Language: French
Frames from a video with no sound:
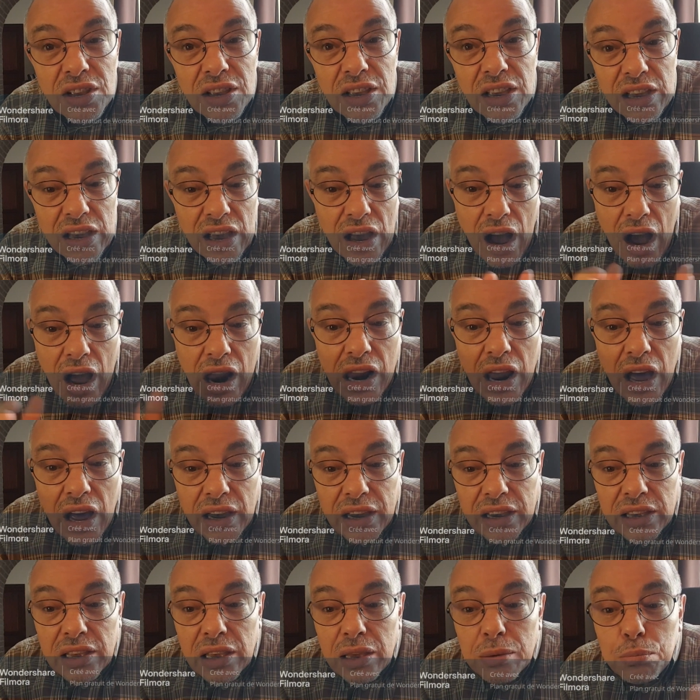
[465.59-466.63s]
et à
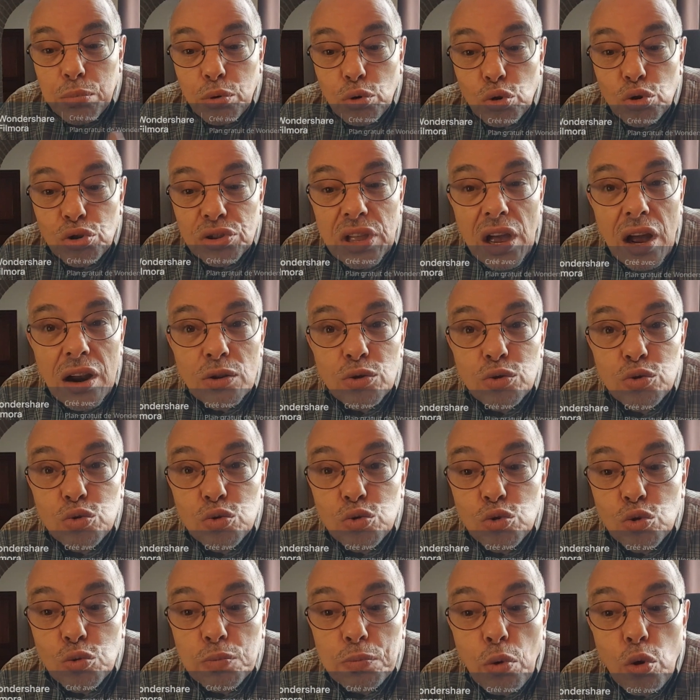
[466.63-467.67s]
l'arrêt brutal
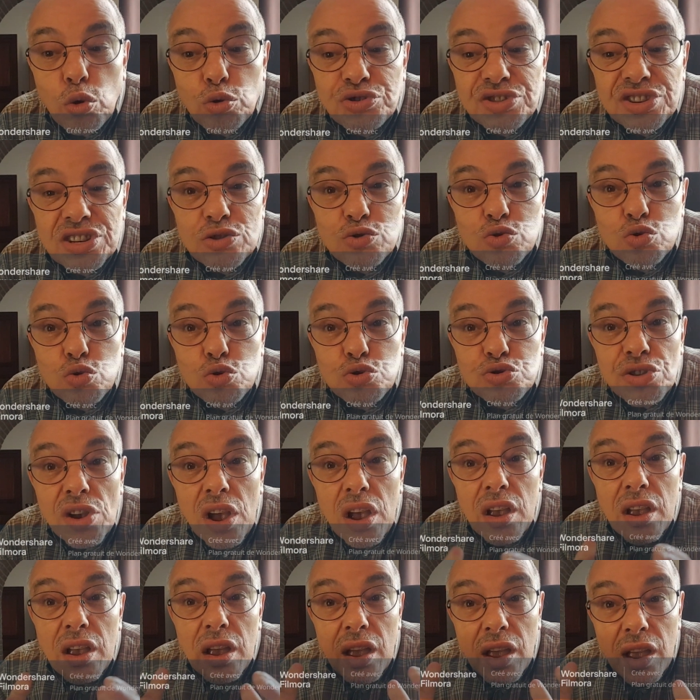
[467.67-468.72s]
du processus
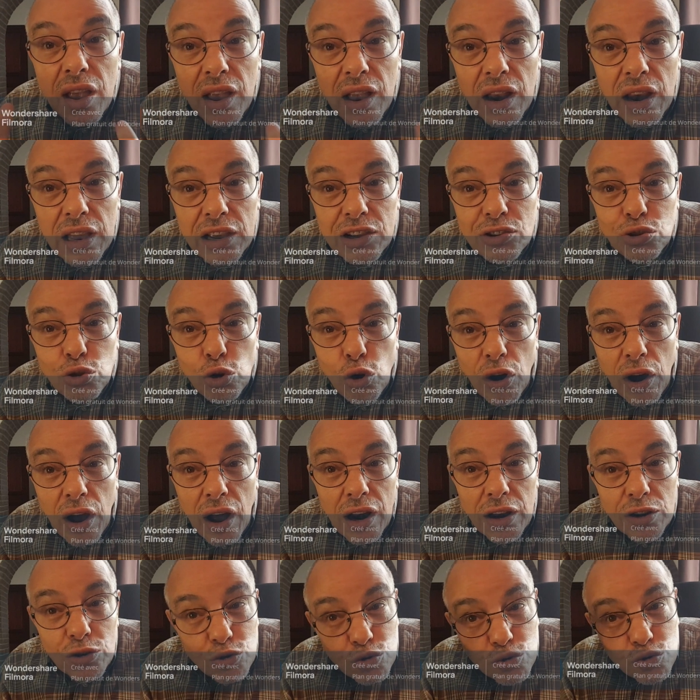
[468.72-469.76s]
électoral.